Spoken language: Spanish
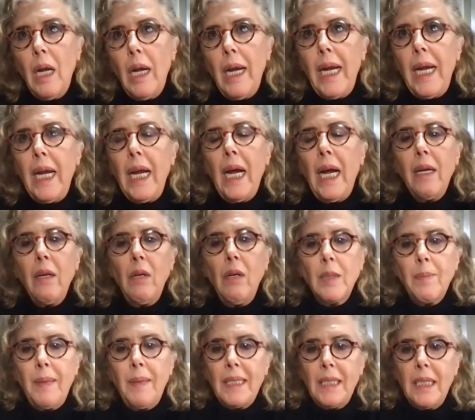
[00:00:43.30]
eh, hay
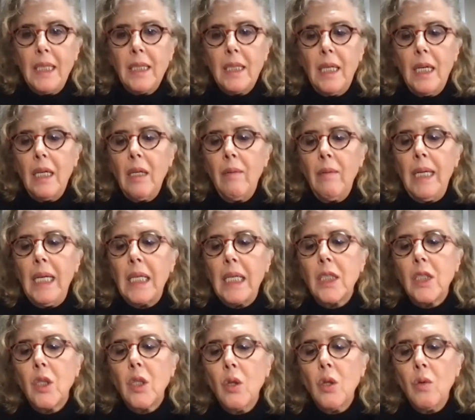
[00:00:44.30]
unas partes de la novela
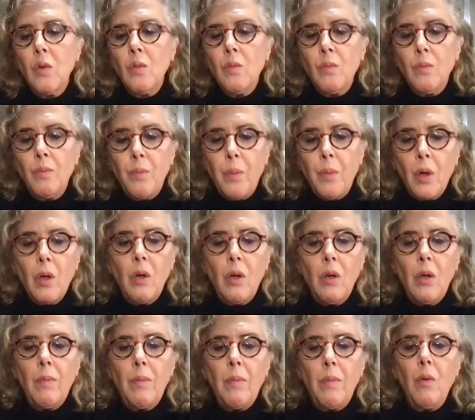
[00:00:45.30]
que son un
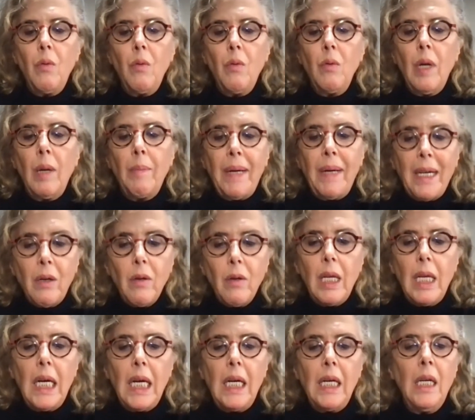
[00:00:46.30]
poco una
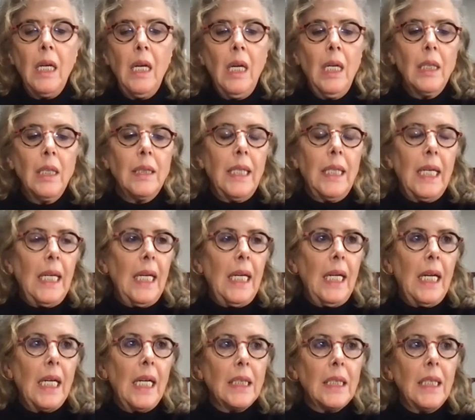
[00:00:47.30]
parodia de
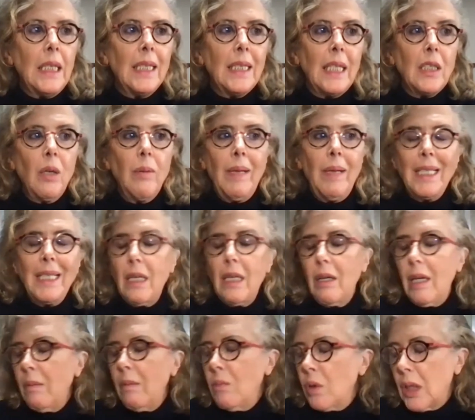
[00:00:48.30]
las, estas novelas que
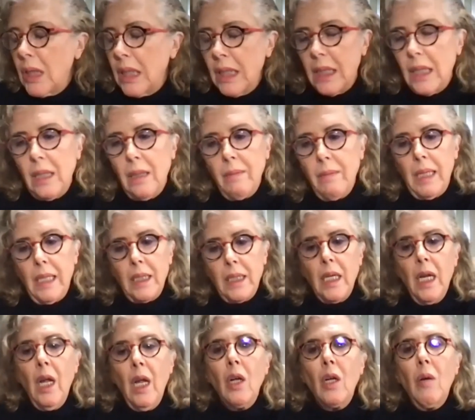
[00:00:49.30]
ahora hay muchísimas,
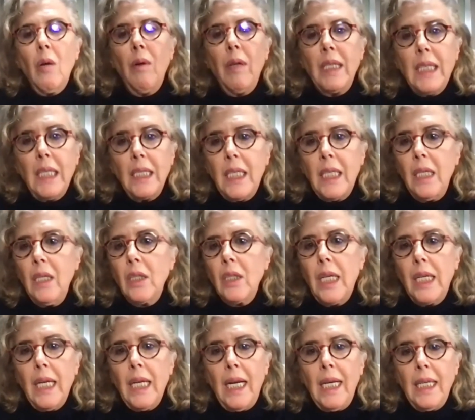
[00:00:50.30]
como de asesinos
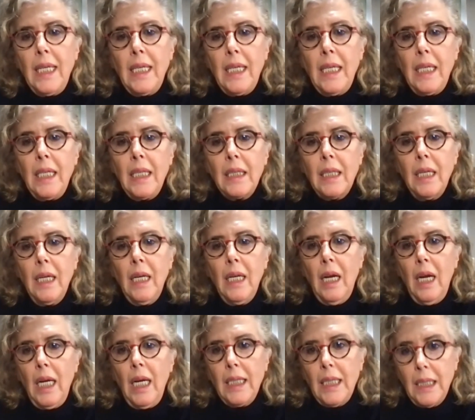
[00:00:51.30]
seriales,
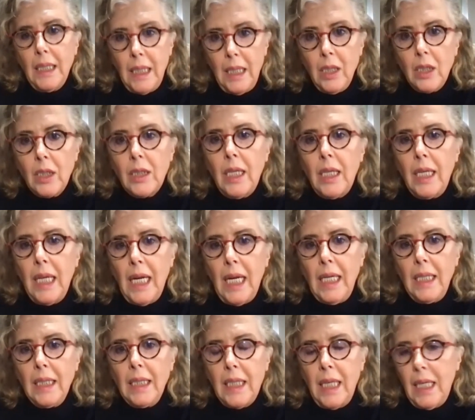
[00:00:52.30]
asesinos
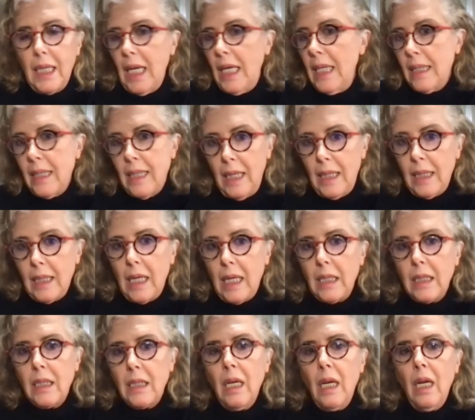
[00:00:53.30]
seriales,
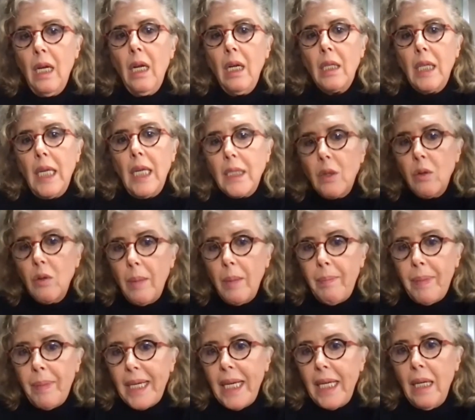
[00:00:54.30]
celtas. Y es una
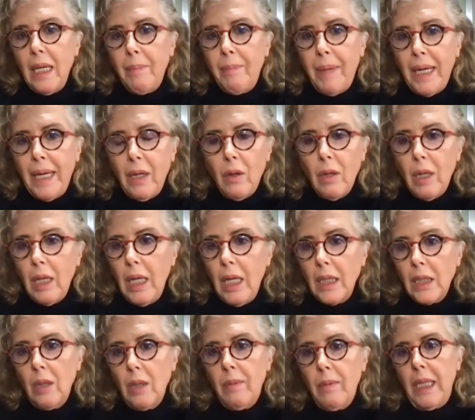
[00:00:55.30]
pequeña
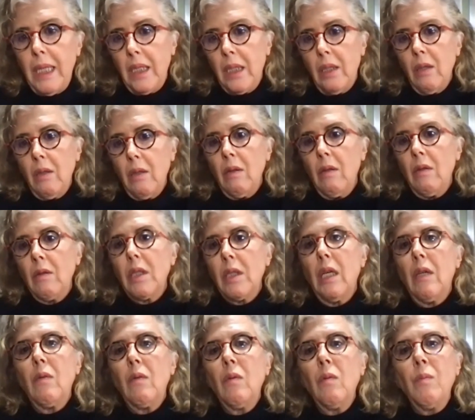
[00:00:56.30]
parodia sobre eso, o
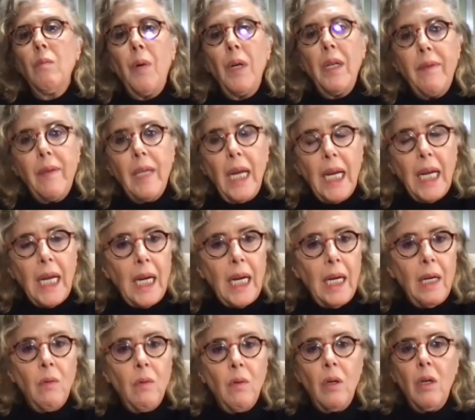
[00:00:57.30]
sea, un policía
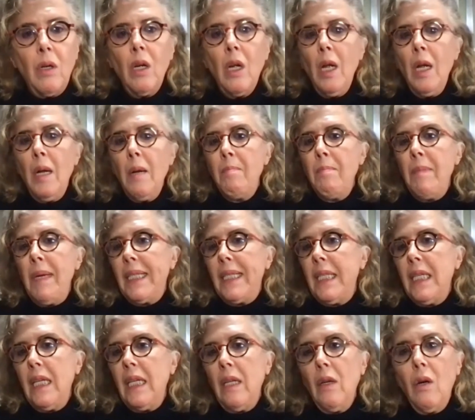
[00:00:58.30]
ingenuo
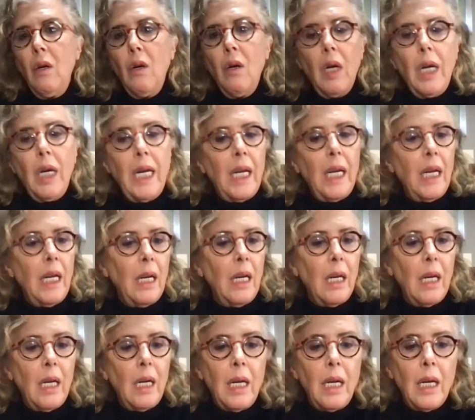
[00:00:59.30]
metido
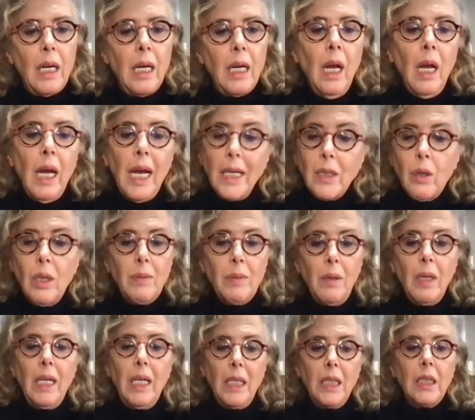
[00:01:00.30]
en... es,
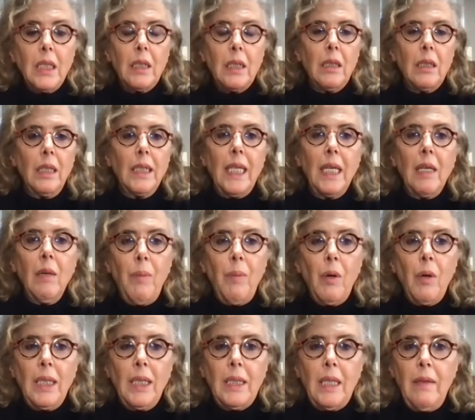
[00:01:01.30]
un
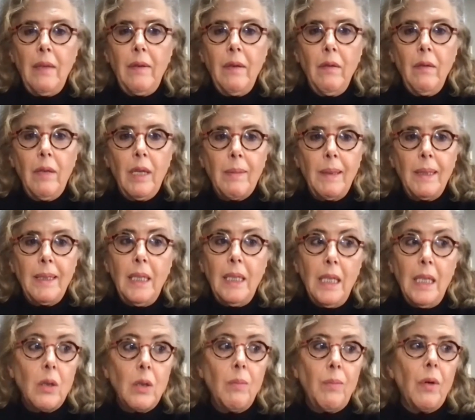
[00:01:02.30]
poco la tradición
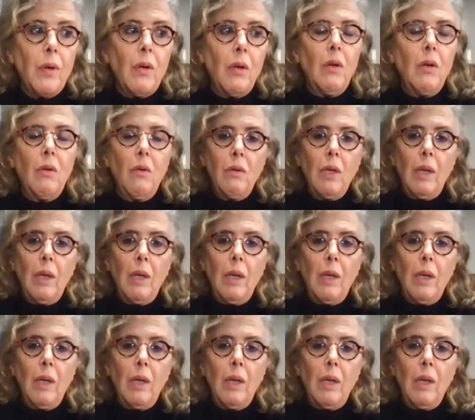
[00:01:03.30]
cervantina, es un poco